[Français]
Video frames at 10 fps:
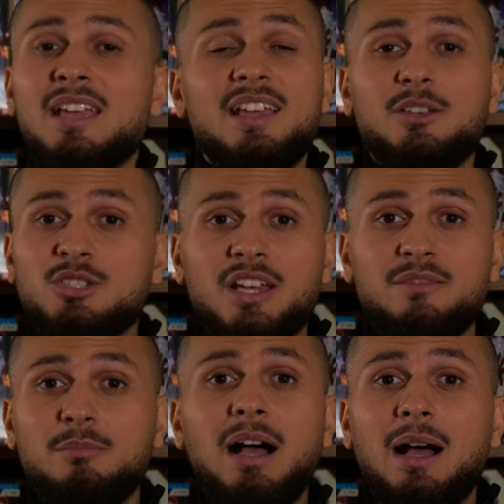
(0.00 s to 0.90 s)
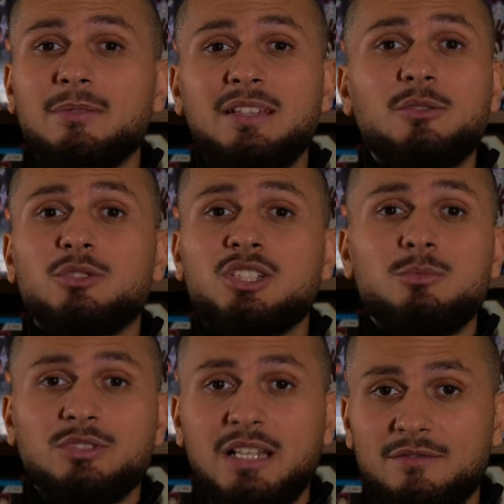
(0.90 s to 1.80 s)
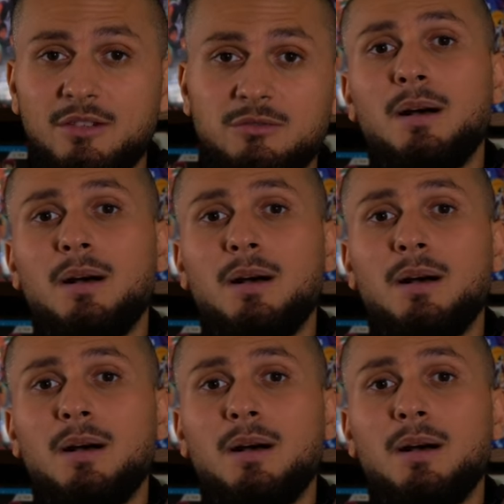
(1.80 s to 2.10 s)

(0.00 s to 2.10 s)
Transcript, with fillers: et que j'arrive pas à me décrocher de mon téléphone.